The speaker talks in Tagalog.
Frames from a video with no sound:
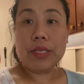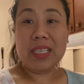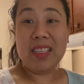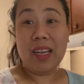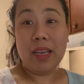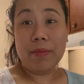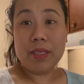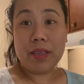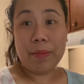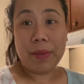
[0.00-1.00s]
Kasi
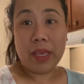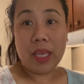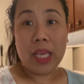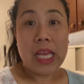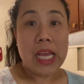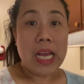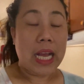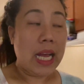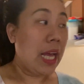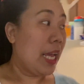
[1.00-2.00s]
lalabas kami.
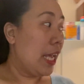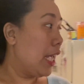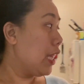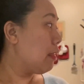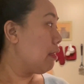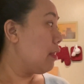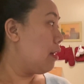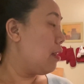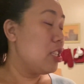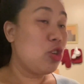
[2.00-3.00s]
Kahit
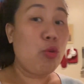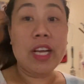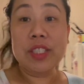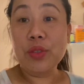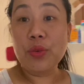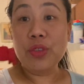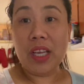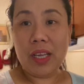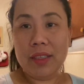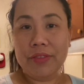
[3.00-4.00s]
alas 4
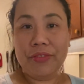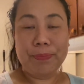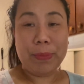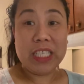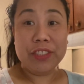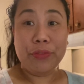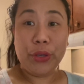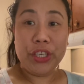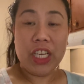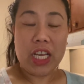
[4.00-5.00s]
na. Past
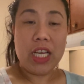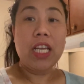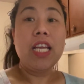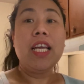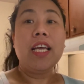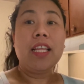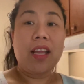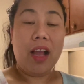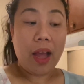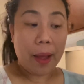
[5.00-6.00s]
4 na
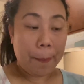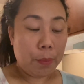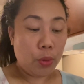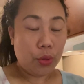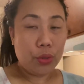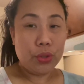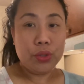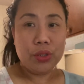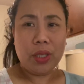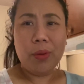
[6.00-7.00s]
ng
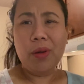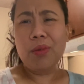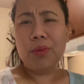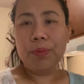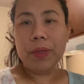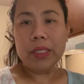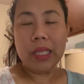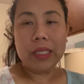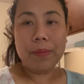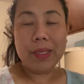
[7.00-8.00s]
hapon. Ewan ko,
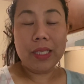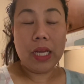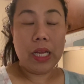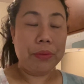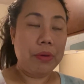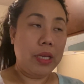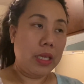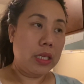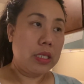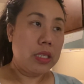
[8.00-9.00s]
tinatamad na nga ako
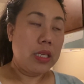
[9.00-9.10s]
guys.